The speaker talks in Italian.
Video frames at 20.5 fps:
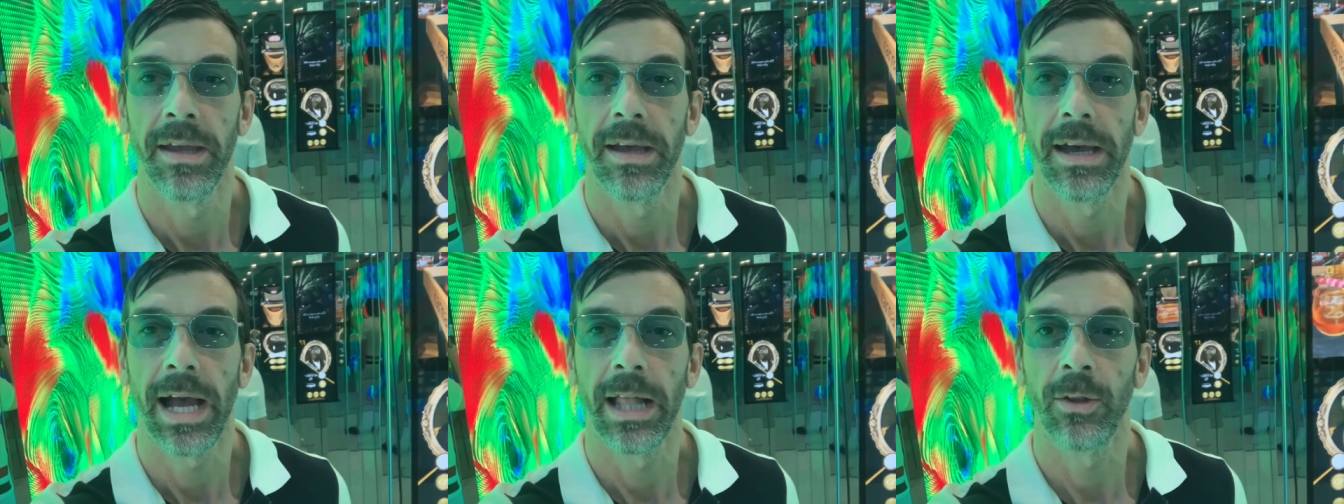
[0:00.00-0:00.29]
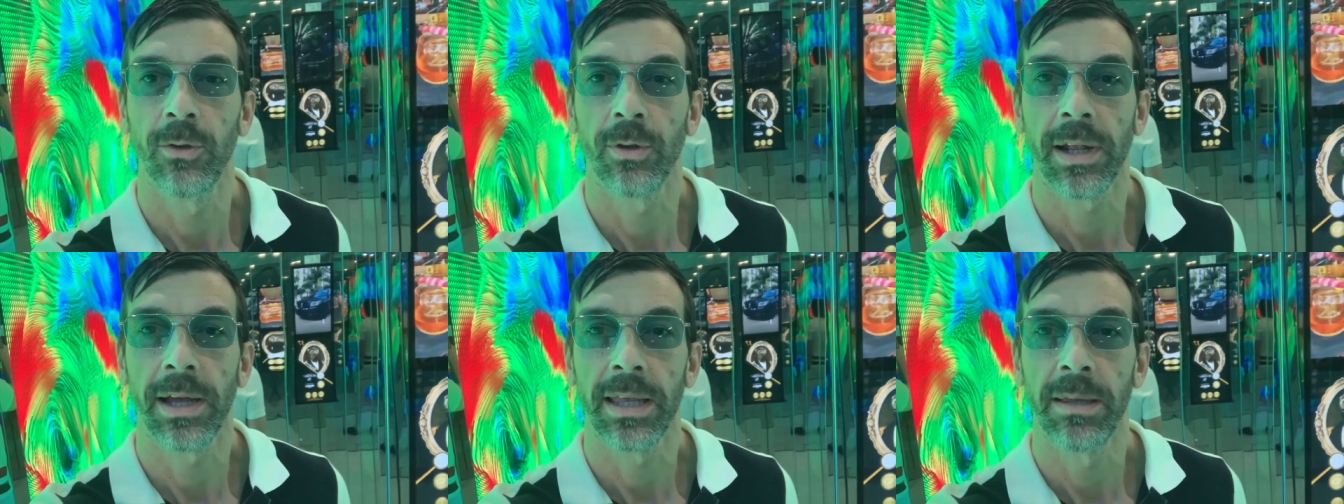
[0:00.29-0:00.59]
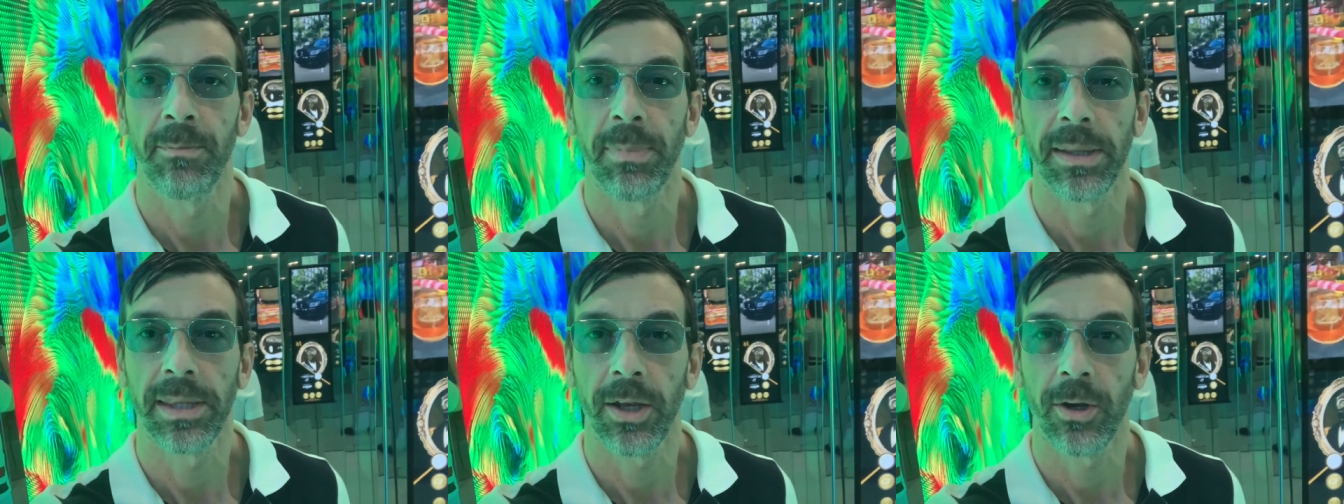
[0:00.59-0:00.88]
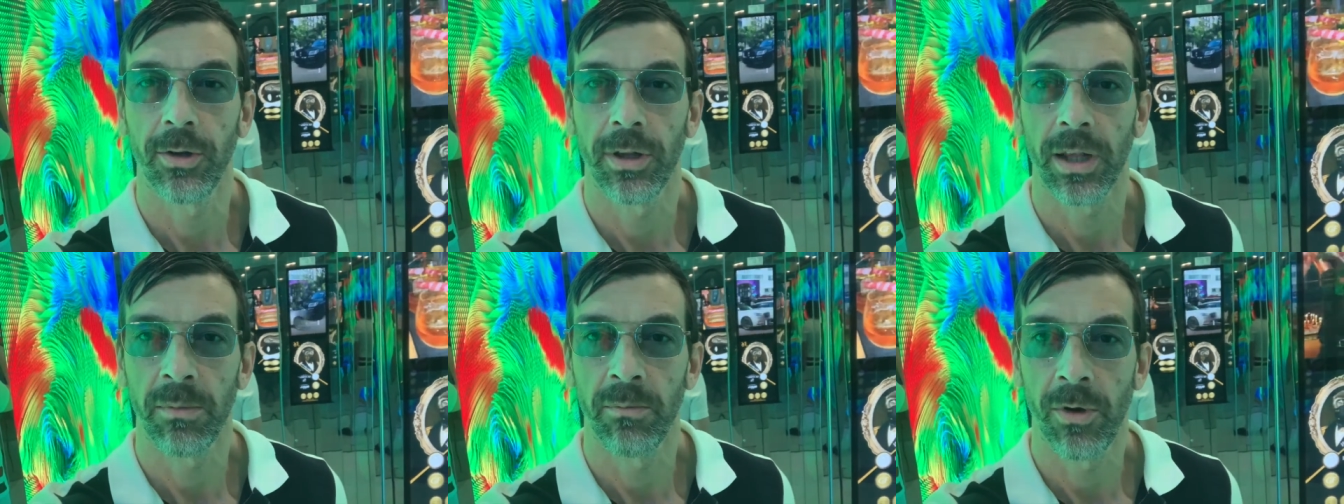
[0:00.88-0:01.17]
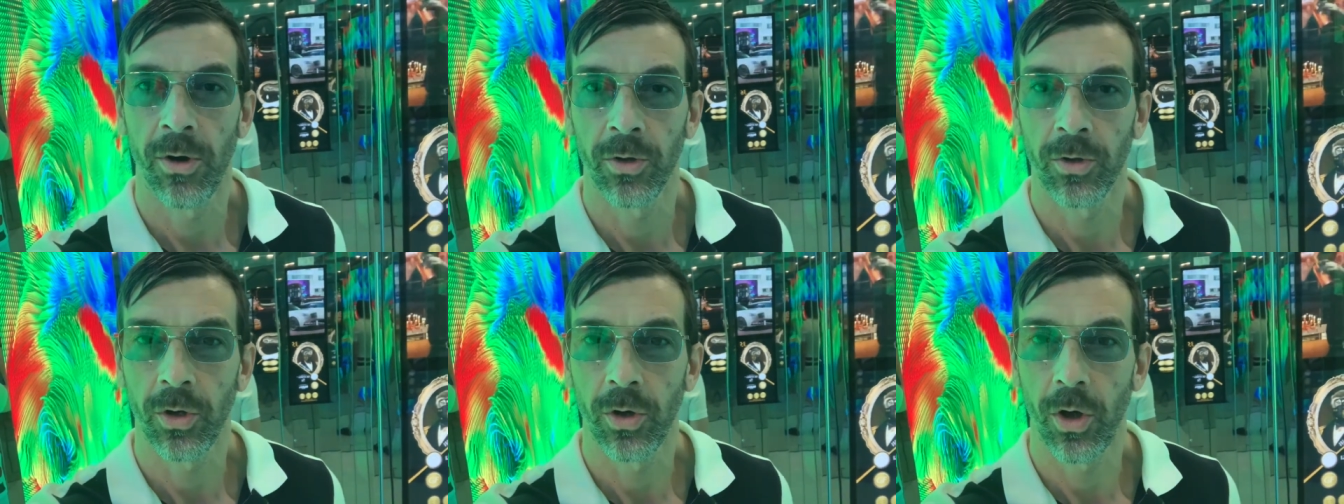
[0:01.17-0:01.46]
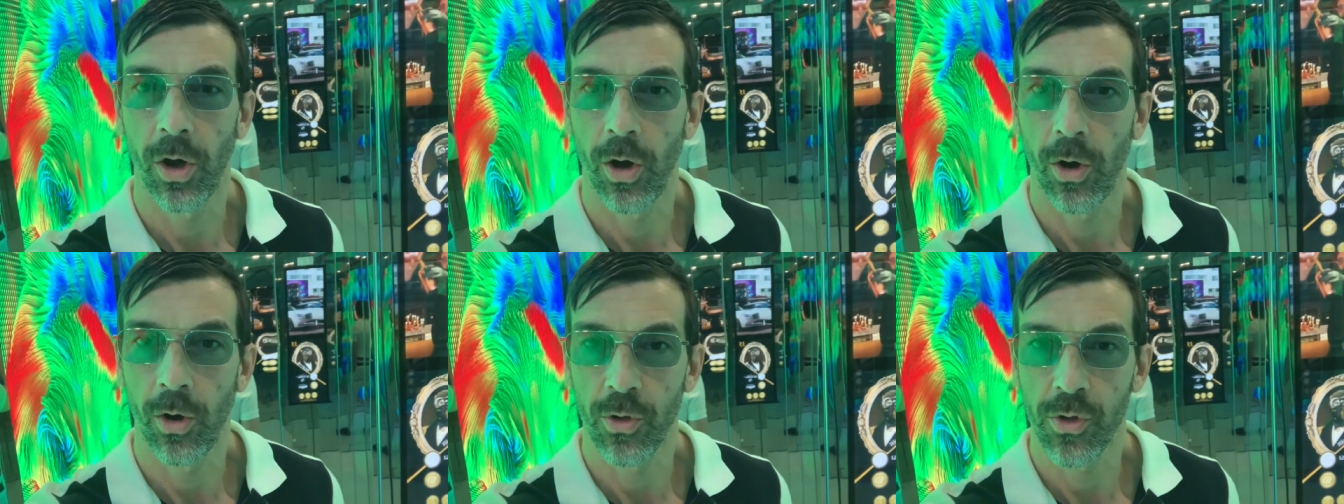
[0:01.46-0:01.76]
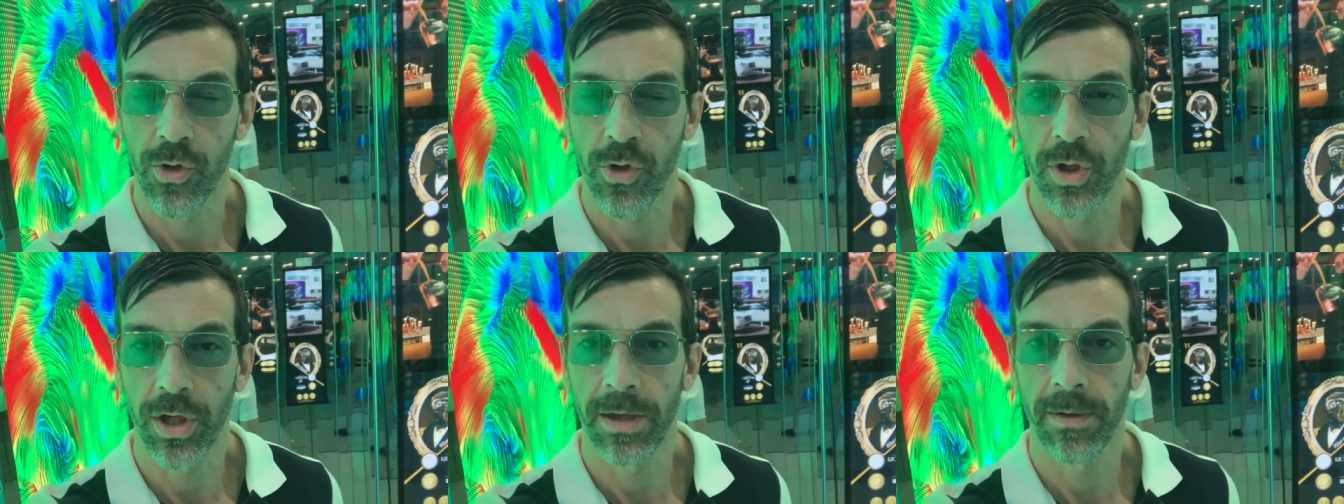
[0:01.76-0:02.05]
Allora, in particolar modo
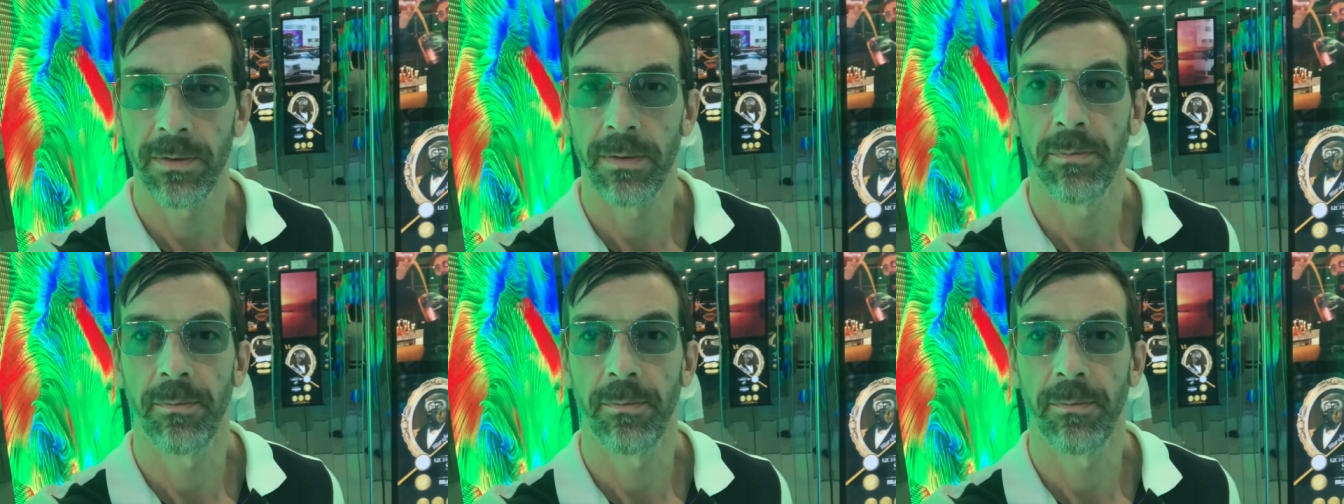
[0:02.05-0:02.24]
oggi